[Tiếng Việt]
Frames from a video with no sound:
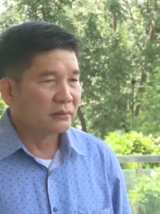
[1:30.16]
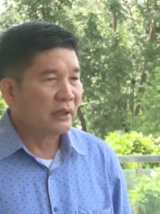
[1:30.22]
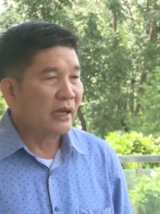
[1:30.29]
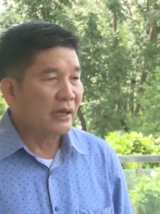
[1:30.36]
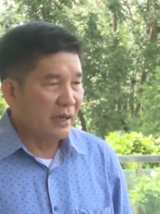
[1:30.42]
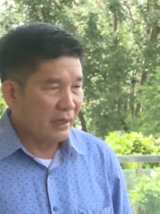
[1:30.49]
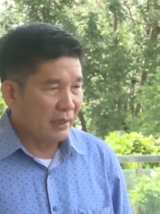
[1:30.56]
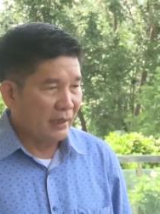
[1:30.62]

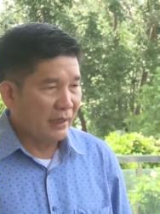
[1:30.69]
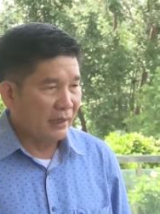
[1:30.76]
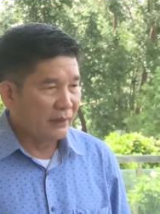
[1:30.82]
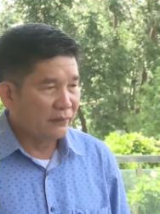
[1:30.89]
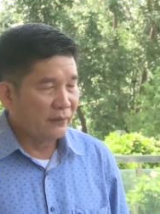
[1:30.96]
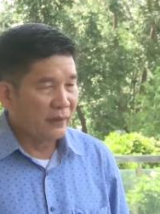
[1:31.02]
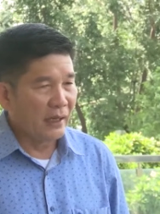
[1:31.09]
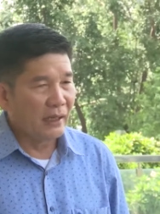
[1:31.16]
tái đàn lại
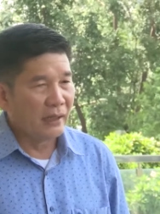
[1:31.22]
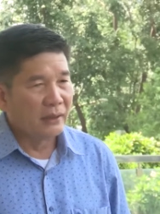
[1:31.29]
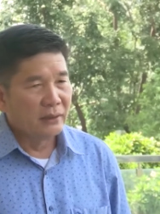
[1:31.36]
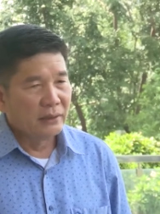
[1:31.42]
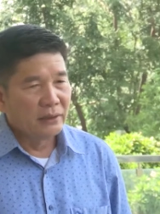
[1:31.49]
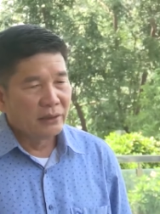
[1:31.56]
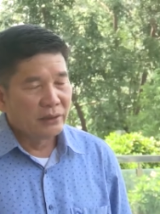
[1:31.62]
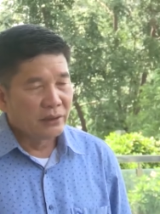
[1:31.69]
và
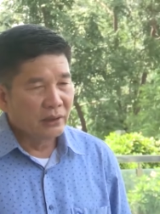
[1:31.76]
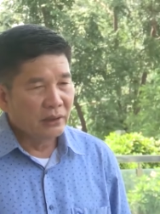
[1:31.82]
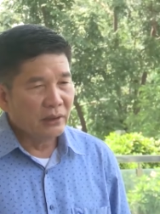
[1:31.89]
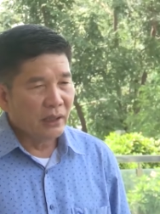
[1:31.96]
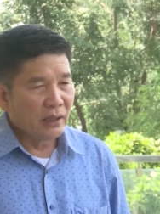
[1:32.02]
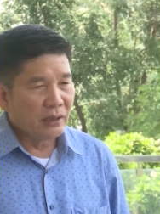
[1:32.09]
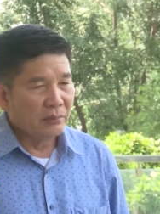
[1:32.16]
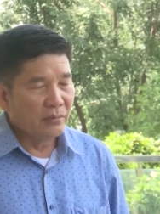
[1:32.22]
giữ
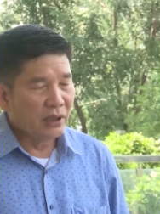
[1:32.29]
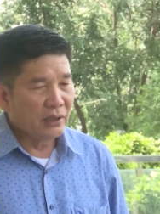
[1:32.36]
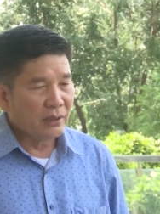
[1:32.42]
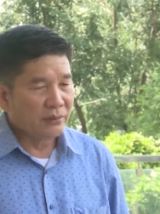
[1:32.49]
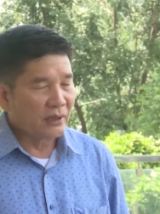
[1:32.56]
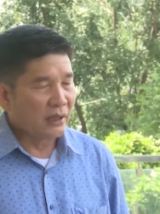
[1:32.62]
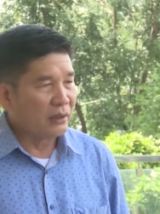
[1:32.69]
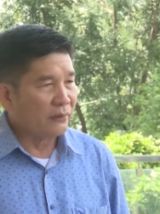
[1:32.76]
ở cái mức
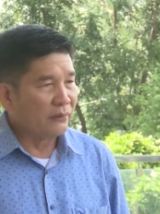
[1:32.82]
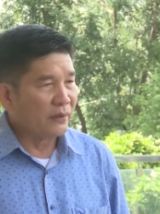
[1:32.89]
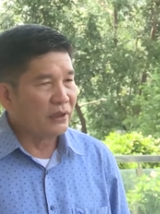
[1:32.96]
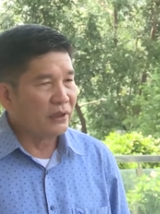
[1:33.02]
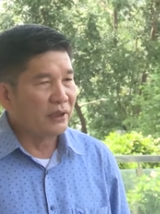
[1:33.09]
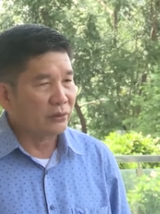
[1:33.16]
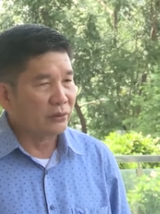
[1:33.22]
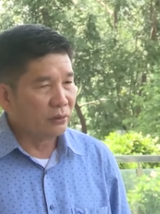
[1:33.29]
làm sao để phát triển